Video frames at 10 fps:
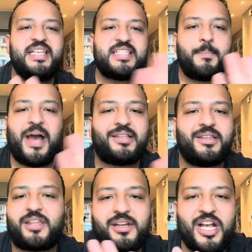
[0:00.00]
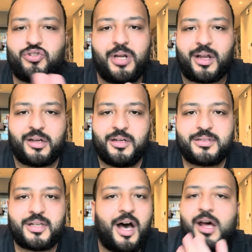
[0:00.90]
ليسا بقت انترناشونال
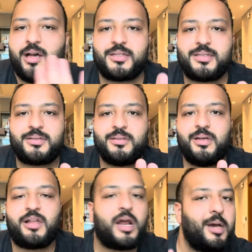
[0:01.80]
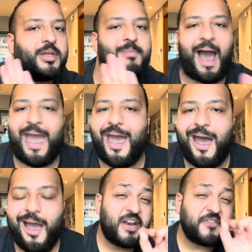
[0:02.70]
خلاص خلاص ضربت
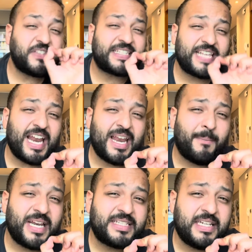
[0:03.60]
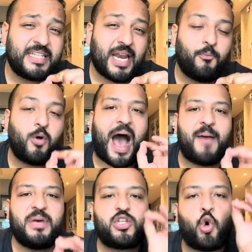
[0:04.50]
معاها في نفس السنه لما نزلت الالبوم
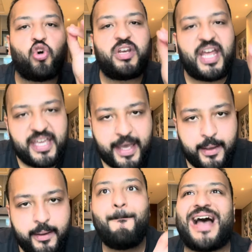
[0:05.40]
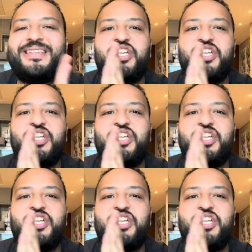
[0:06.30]
عملت اغنيه مع دي